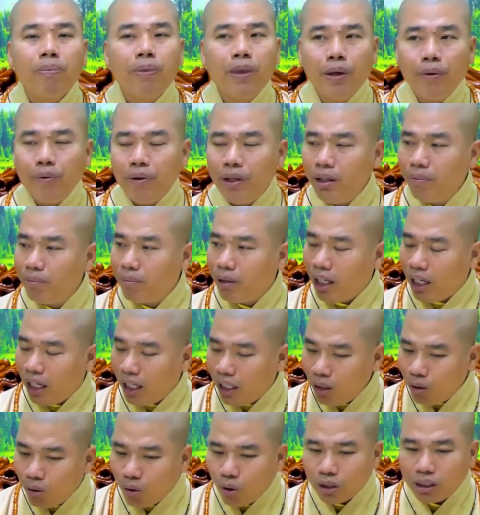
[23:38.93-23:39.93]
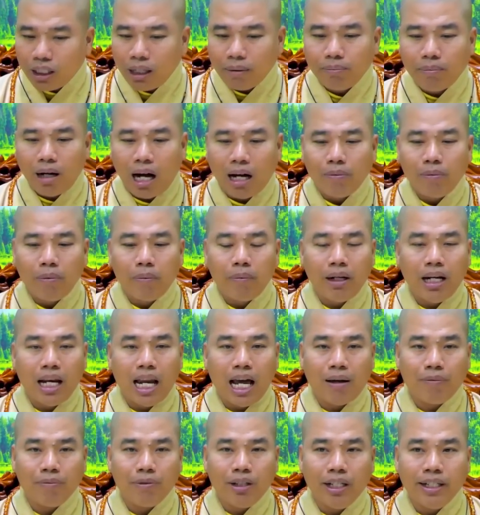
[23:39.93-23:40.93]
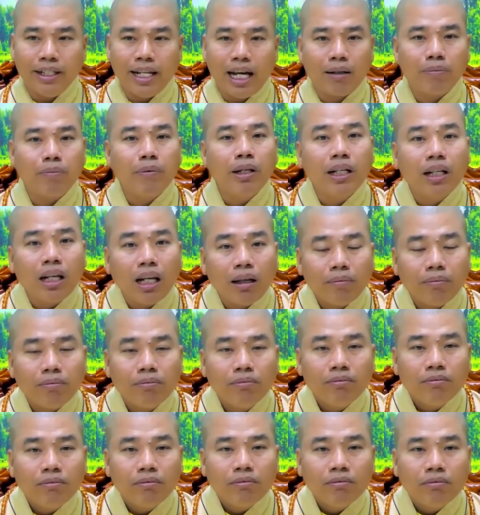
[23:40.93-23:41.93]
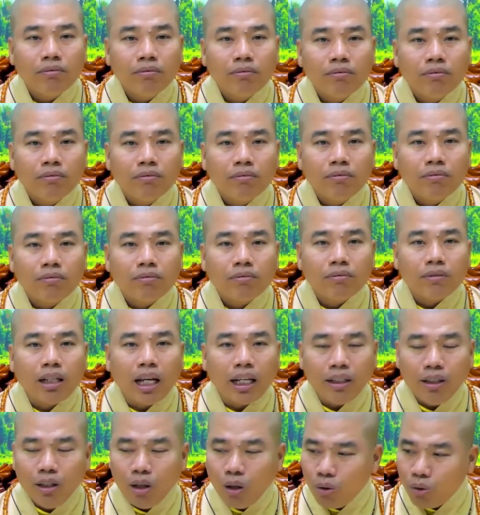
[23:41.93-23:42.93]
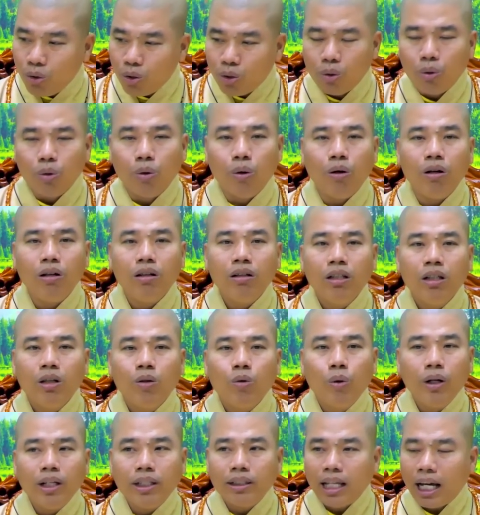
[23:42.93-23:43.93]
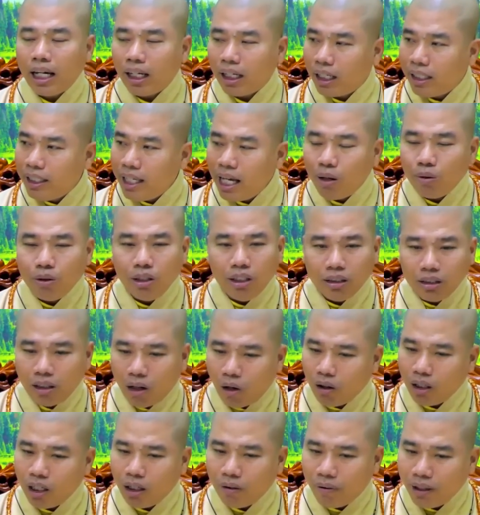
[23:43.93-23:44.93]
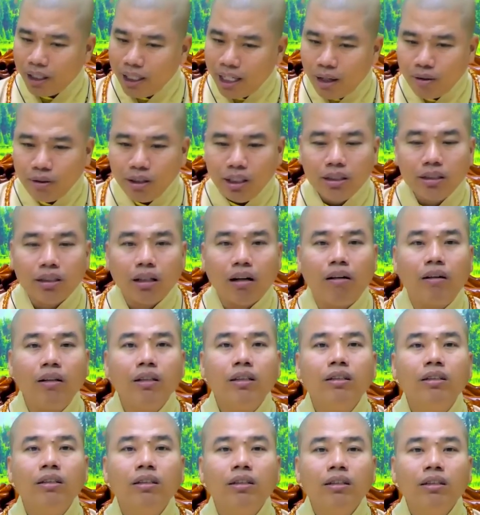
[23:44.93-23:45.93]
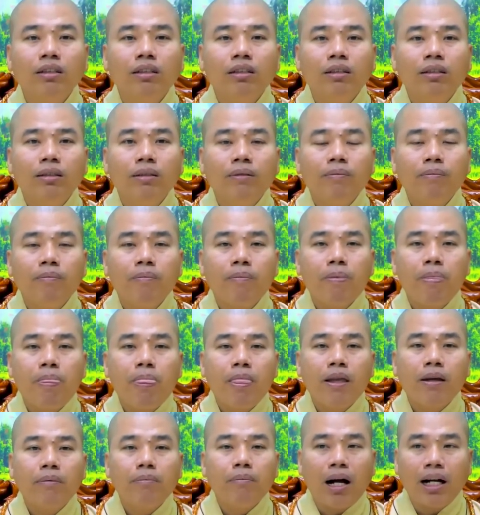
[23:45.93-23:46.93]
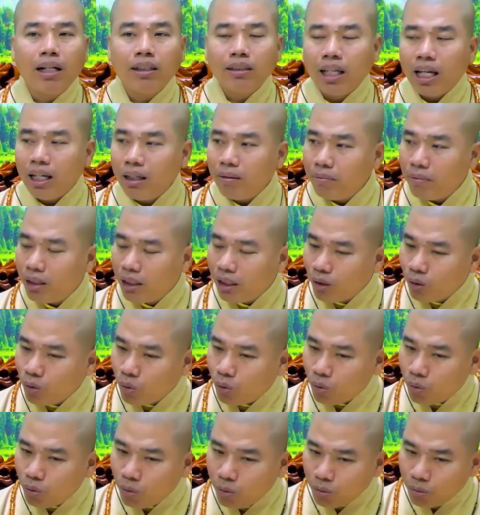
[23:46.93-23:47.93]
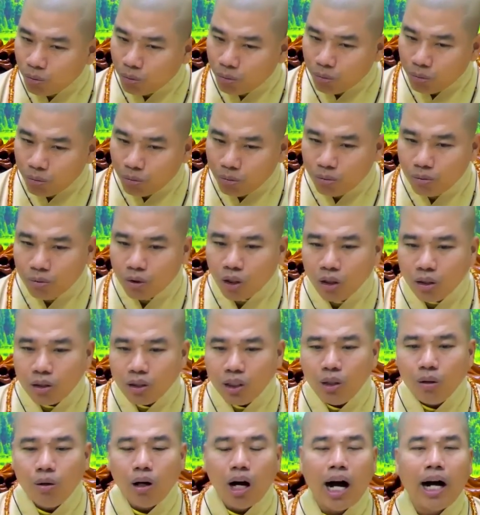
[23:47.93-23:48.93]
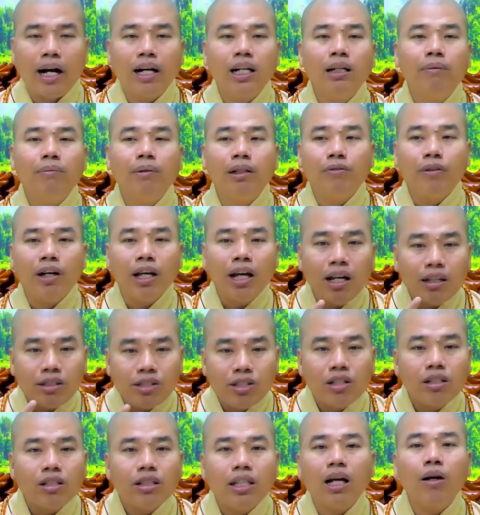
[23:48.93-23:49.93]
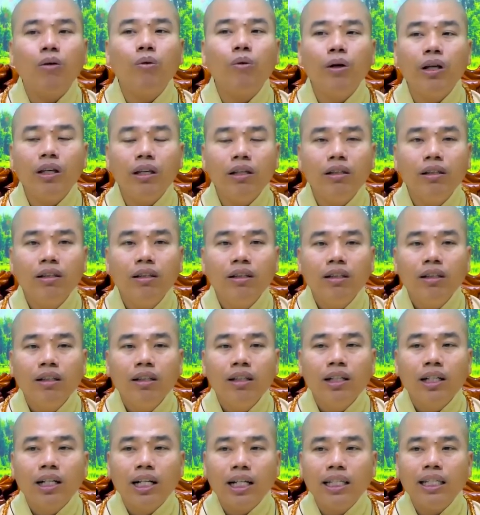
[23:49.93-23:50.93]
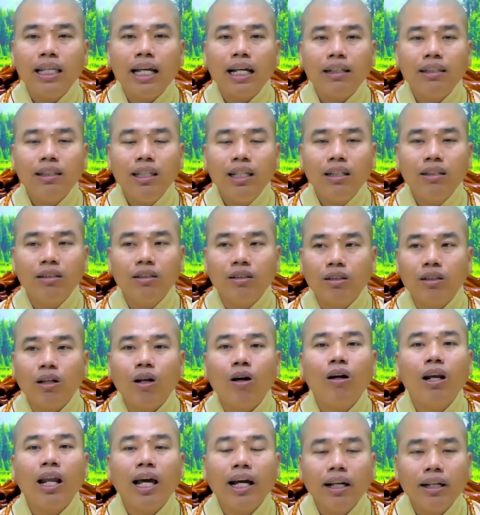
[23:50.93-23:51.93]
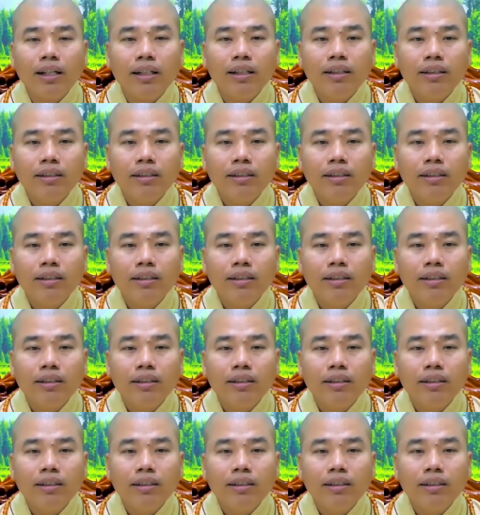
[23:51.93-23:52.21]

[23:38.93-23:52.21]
nếu như mình đi vô ngôi tam bảo mà mình làm gì đặc biệt lắm đã vô chùa quy tắc là giao điện thoại là phải giao điện thoại bản thân mình được vô ở là mình phải hết sức trân quý cái nhân viên được lo lắng